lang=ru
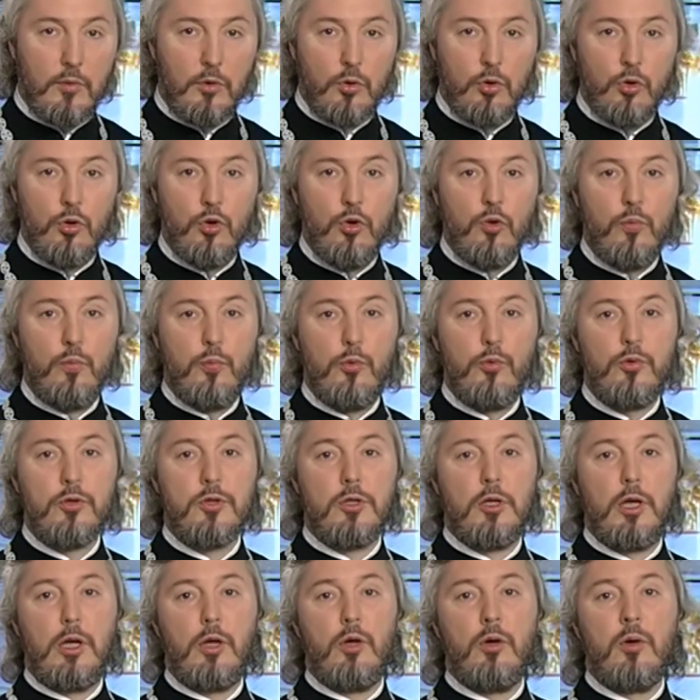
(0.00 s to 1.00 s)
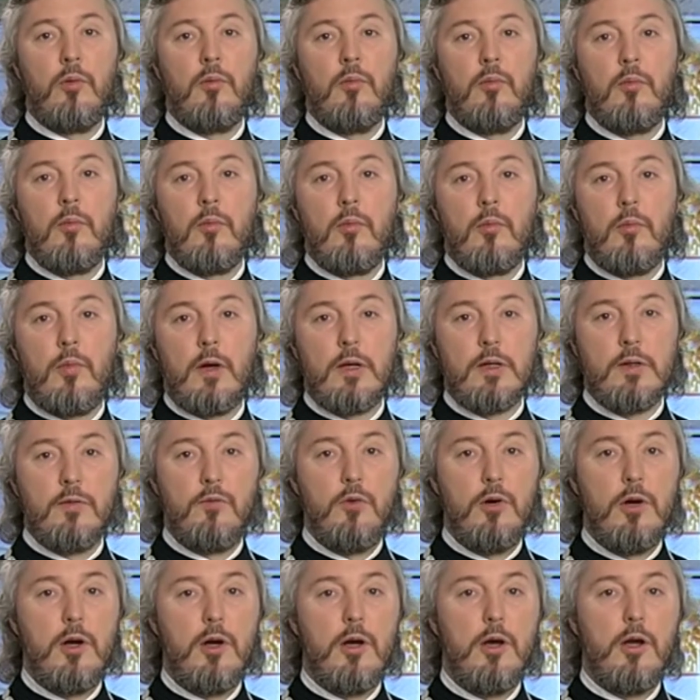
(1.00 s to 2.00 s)
Ту пустыню
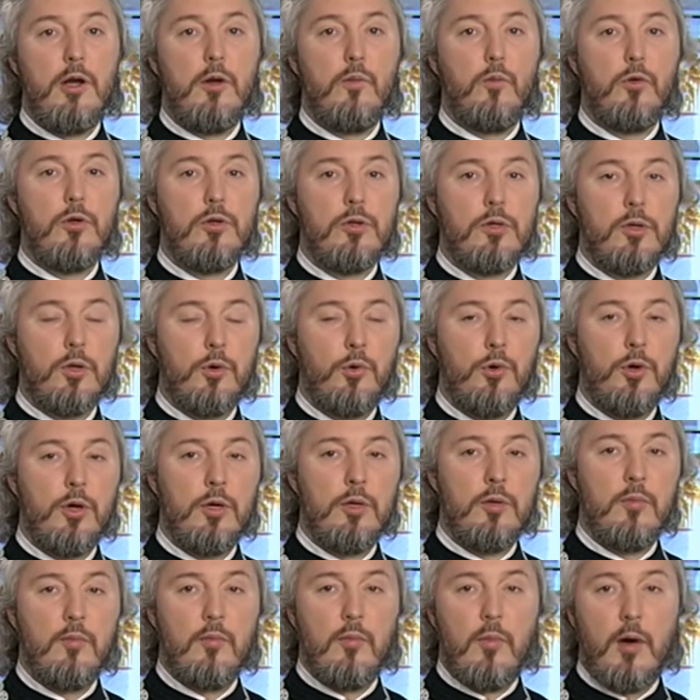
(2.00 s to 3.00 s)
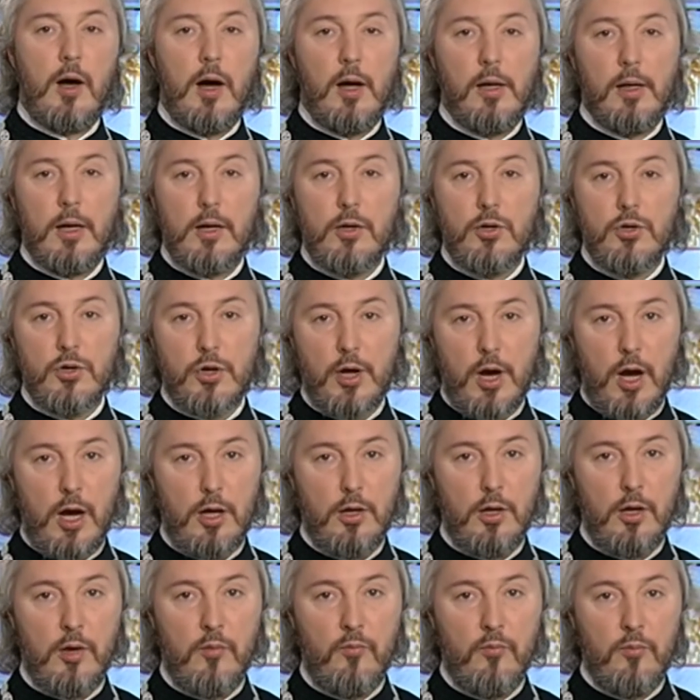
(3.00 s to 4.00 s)
позволили ему строить
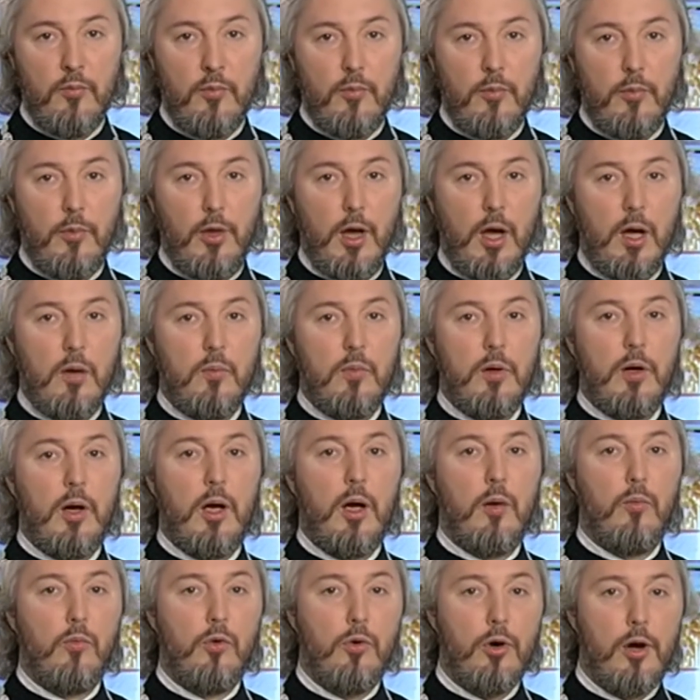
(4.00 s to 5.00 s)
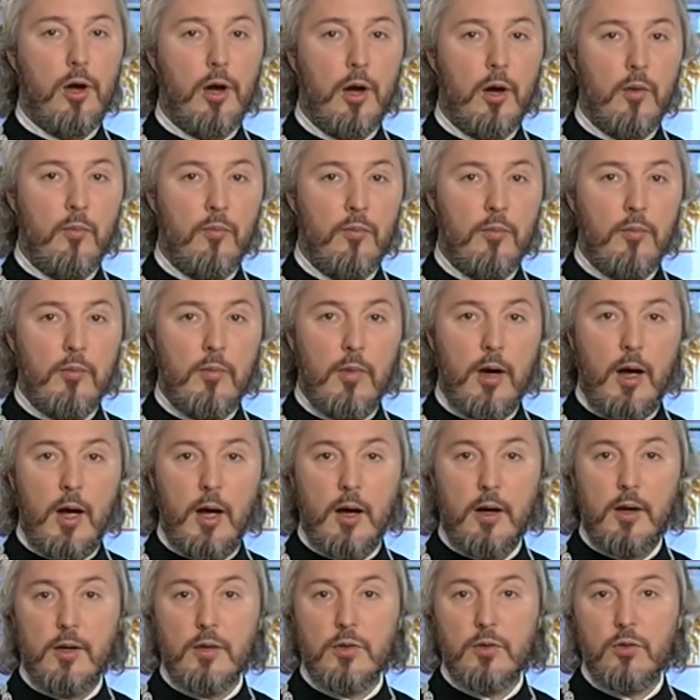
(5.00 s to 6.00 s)
Аланчане, на богомолье,
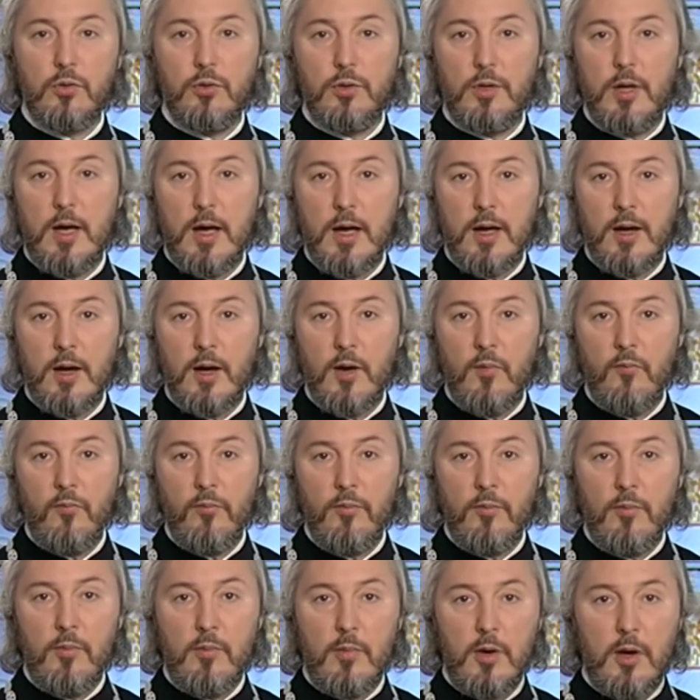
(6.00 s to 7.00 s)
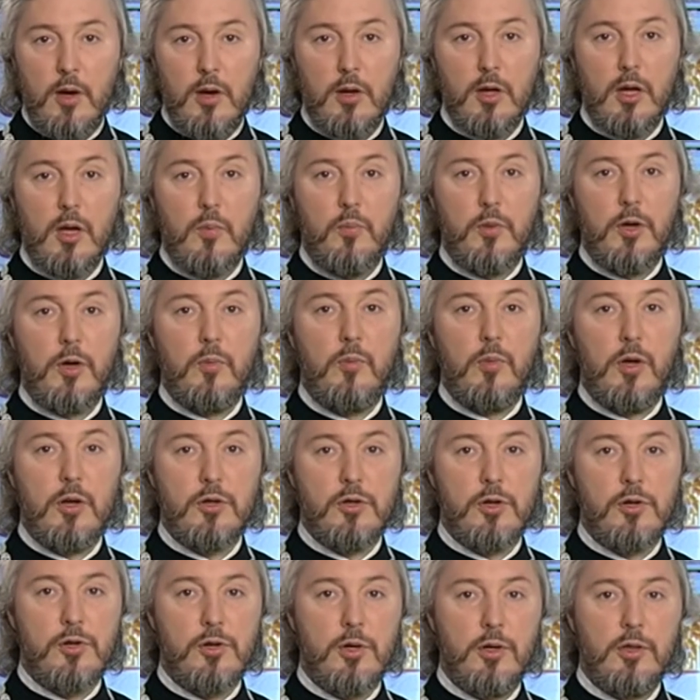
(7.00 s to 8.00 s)
о а государе и на
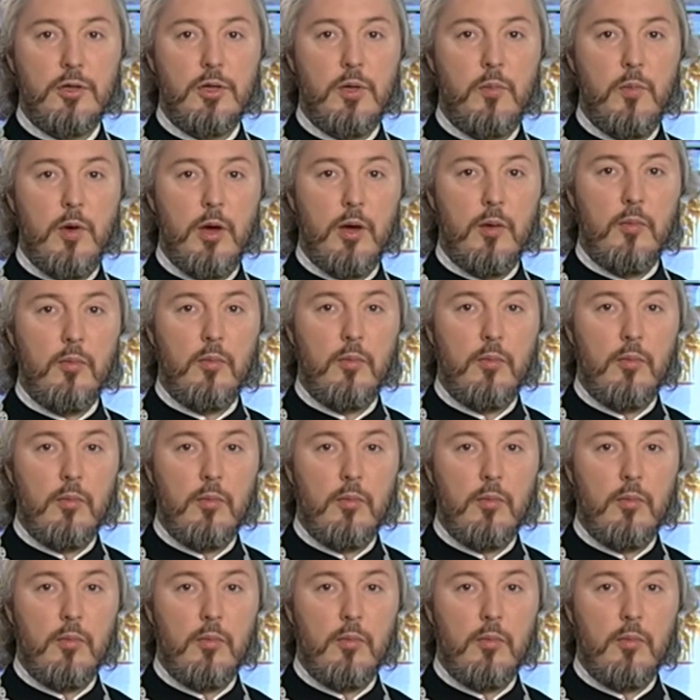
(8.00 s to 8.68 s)
прибежище себе.